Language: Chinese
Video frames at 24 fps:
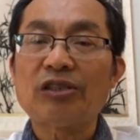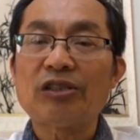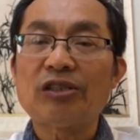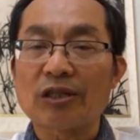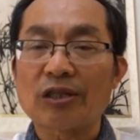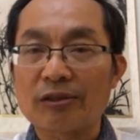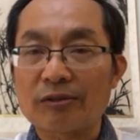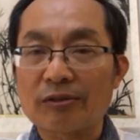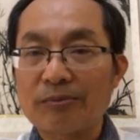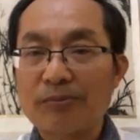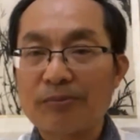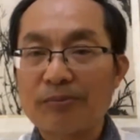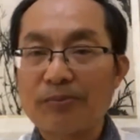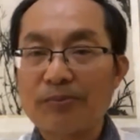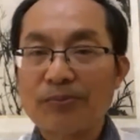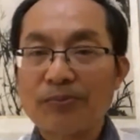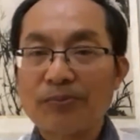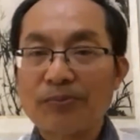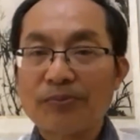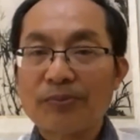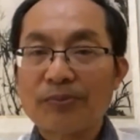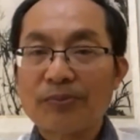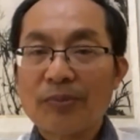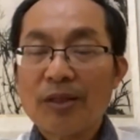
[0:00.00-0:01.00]
争。
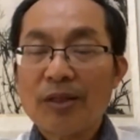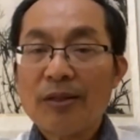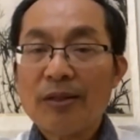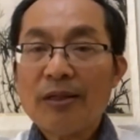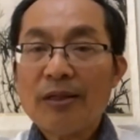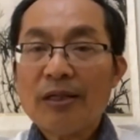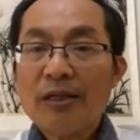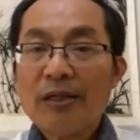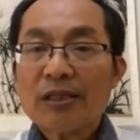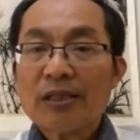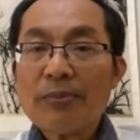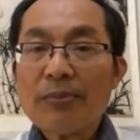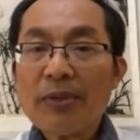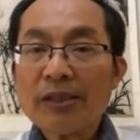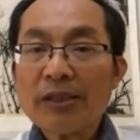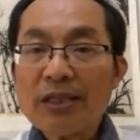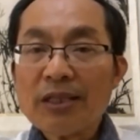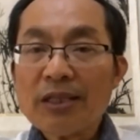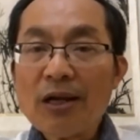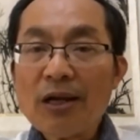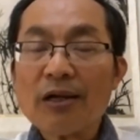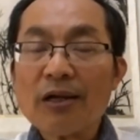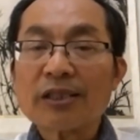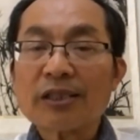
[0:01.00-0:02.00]
那么第
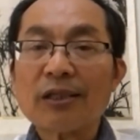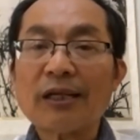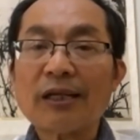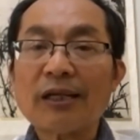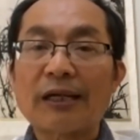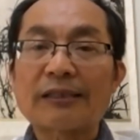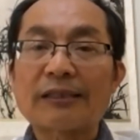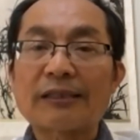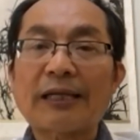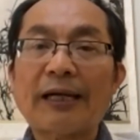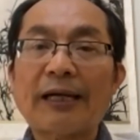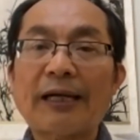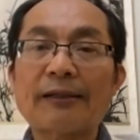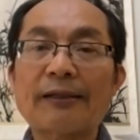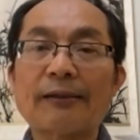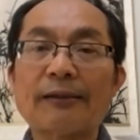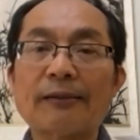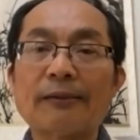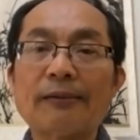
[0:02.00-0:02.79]
二次冷战